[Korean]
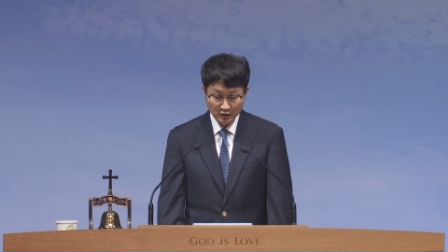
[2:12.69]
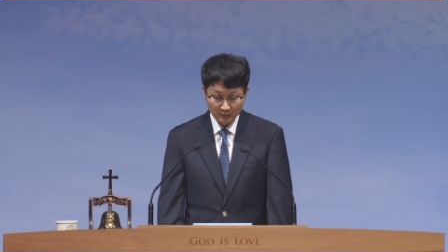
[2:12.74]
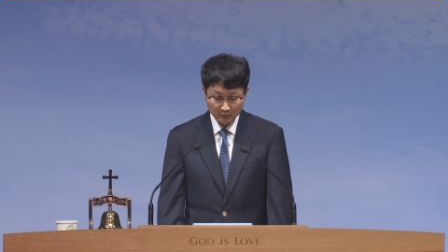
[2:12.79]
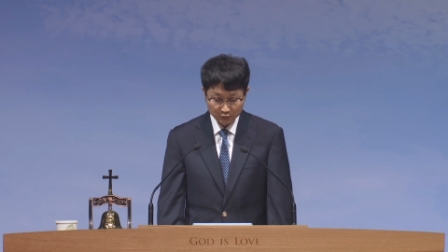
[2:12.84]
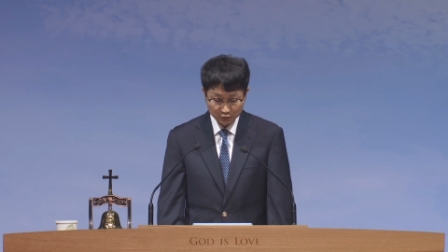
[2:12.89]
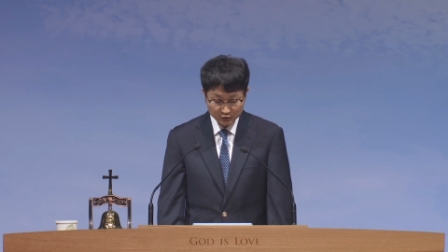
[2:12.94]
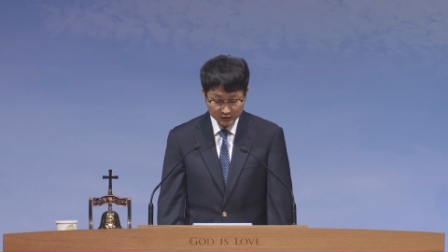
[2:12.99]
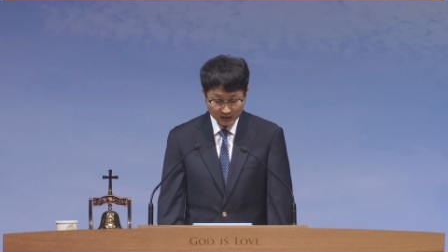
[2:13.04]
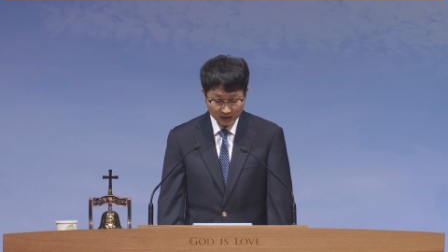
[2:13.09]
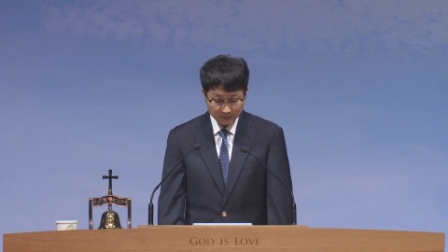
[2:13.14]

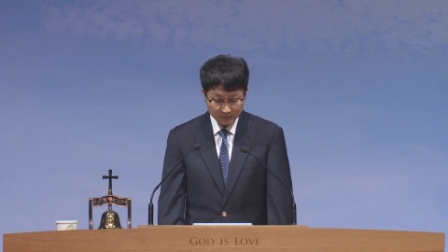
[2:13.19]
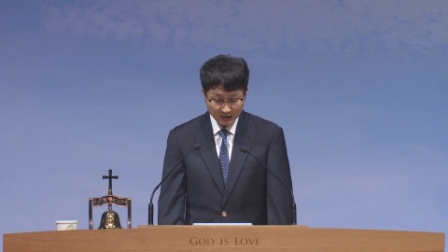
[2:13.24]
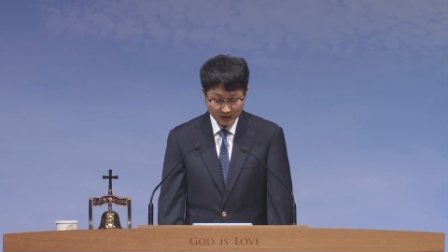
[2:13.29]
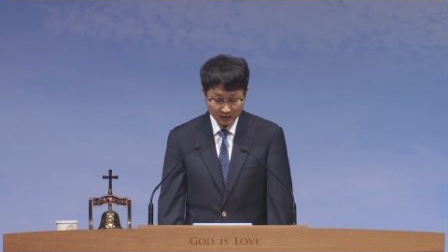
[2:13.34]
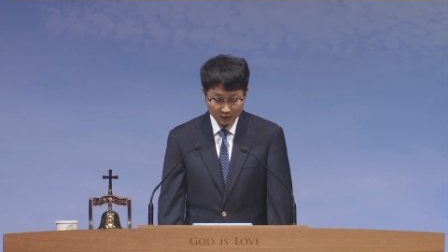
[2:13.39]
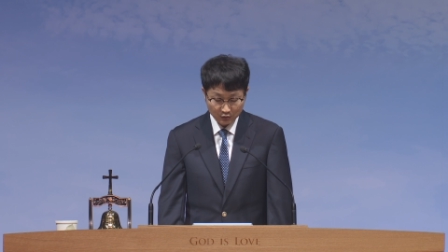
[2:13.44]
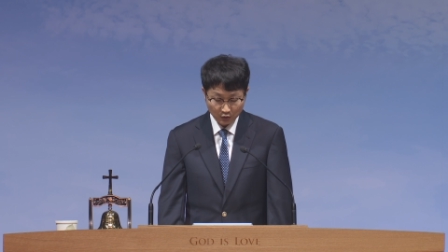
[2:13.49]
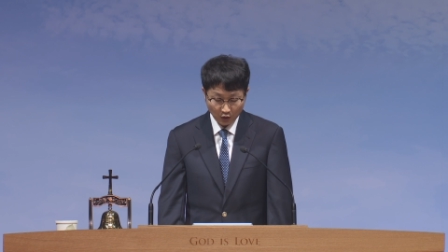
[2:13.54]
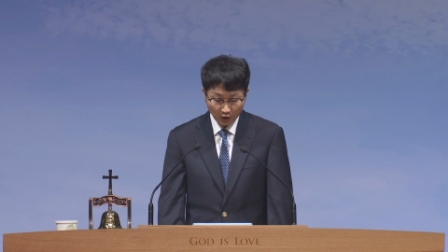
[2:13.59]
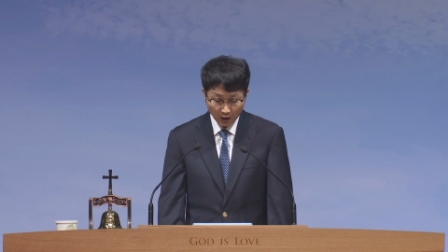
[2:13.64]

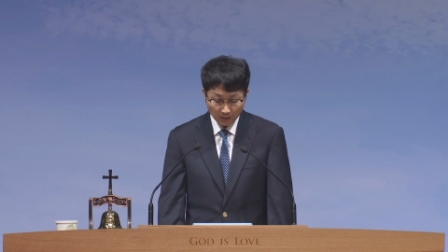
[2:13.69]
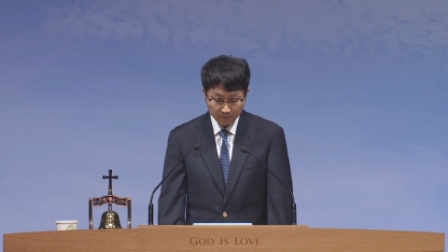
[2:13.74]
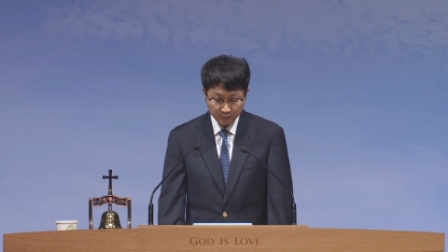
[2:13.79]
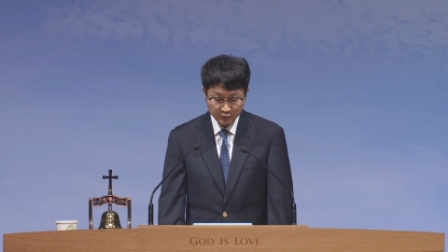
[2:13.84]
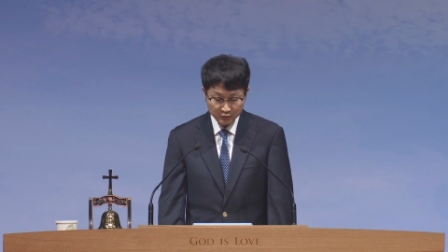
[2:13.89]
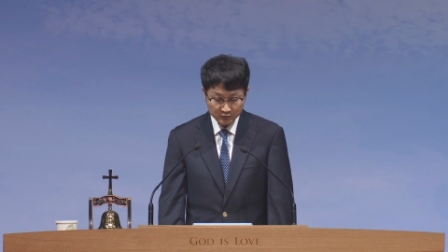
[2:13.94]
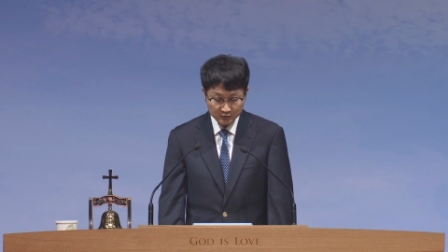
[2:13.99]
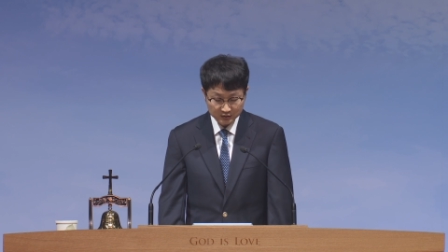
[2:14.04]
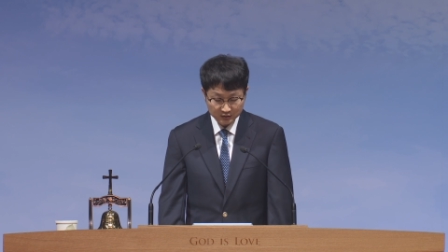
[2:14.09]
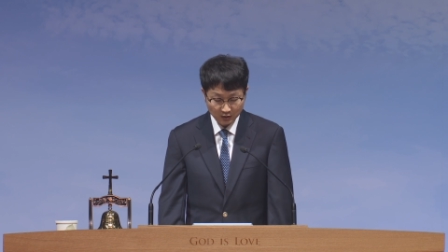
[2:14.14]
무자비하고
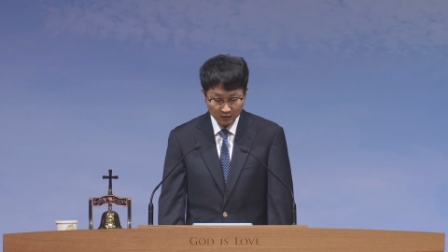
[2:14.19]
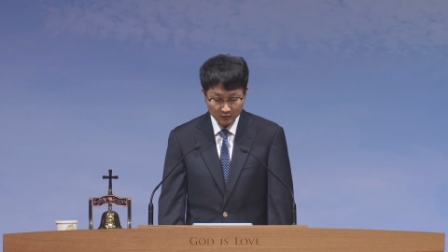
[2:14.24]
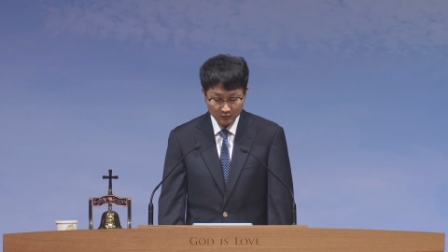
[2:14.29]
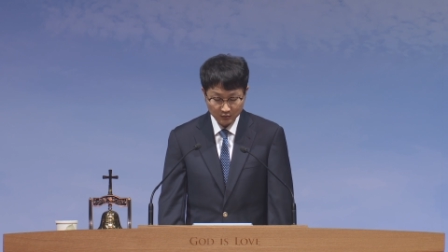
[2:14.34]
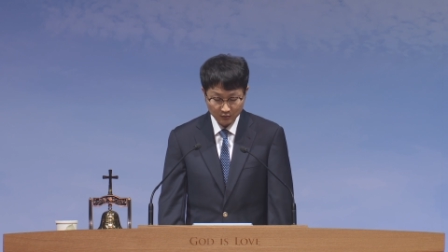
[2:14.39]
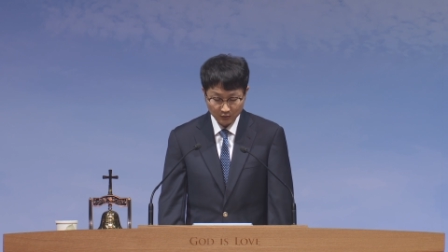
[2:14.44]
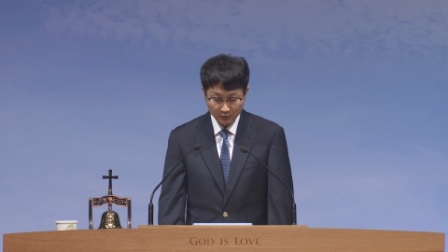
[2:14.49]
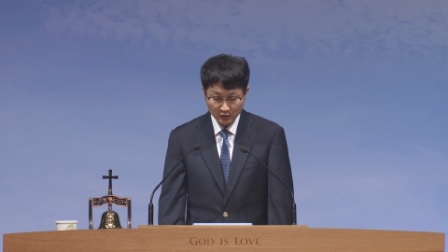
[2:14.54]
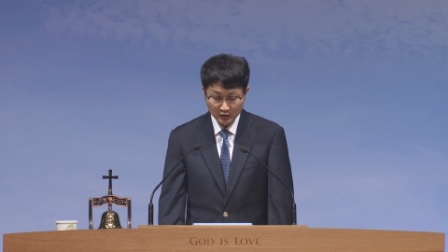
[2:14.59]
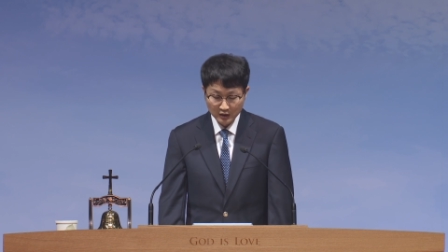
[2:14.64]
허풍을
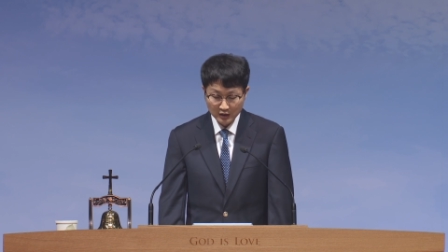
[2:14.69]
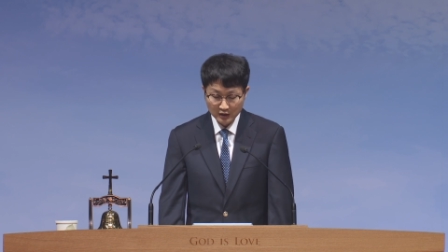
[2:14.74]
떨고